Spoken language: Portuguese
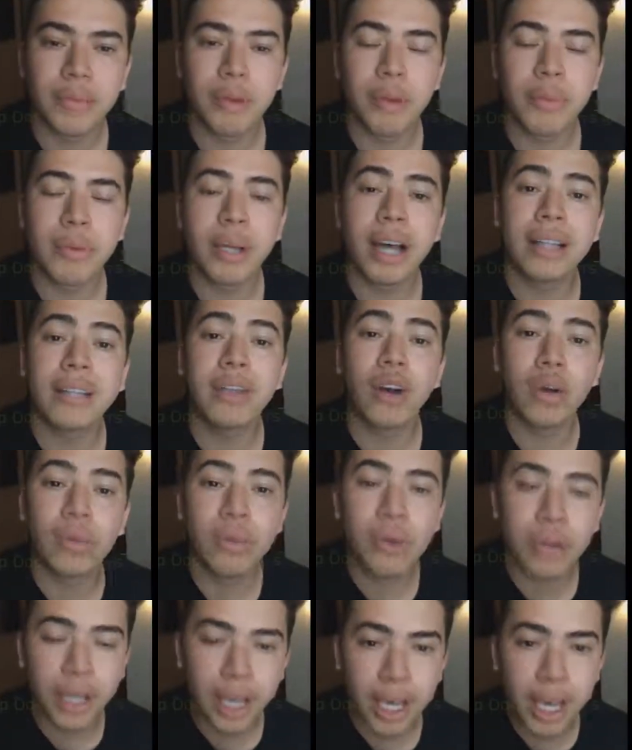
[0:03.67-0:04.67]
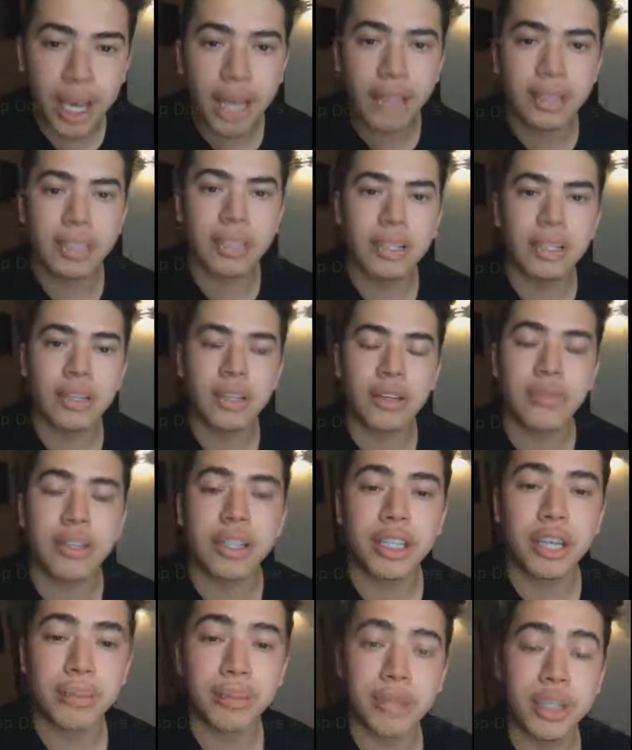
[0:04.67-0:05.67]
Meu amigadão Albuquerque, eu
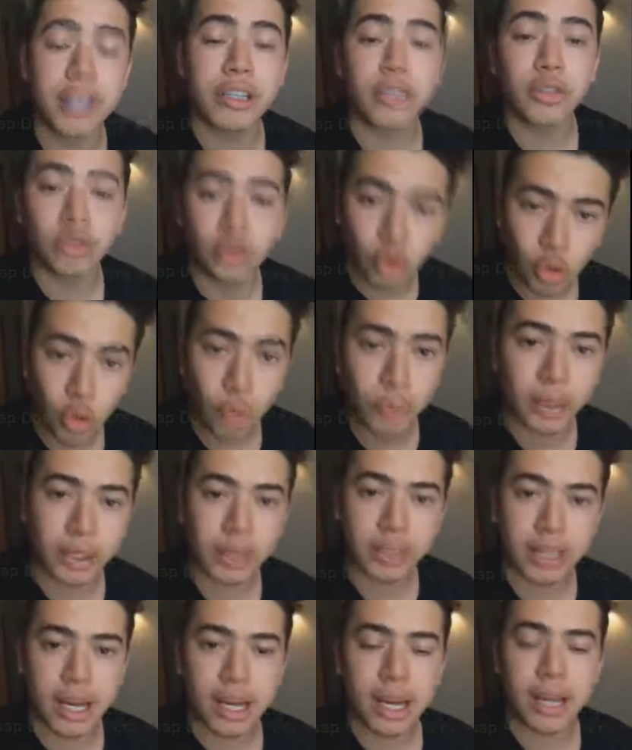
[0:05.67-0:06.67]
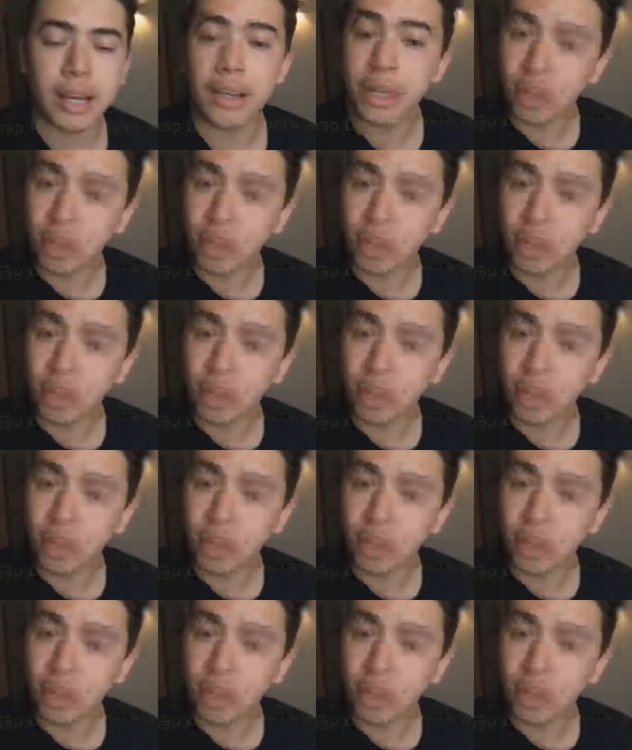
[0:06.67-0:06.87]
vim aqui pedir desculpa, tá?